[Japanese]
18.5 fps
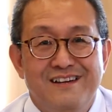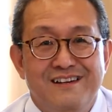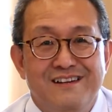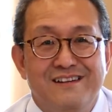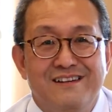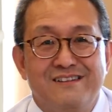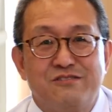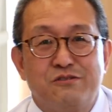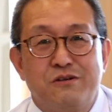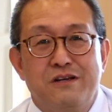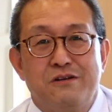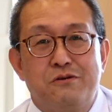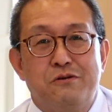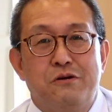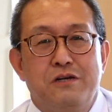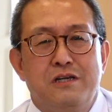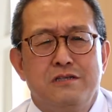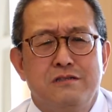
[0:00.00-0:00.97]
えー、それ以
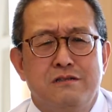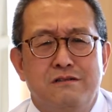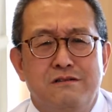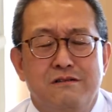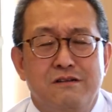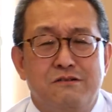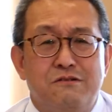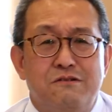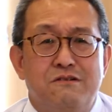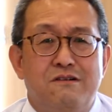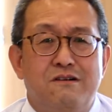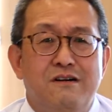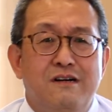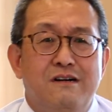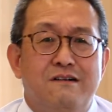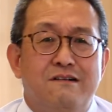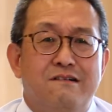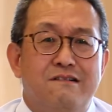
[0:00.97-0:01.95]
降非常にこ
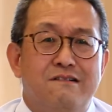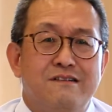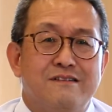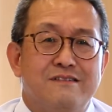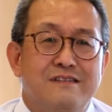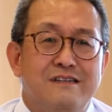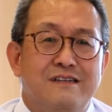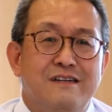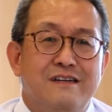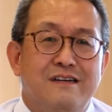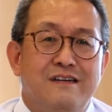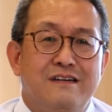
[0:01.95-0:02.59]
のですね、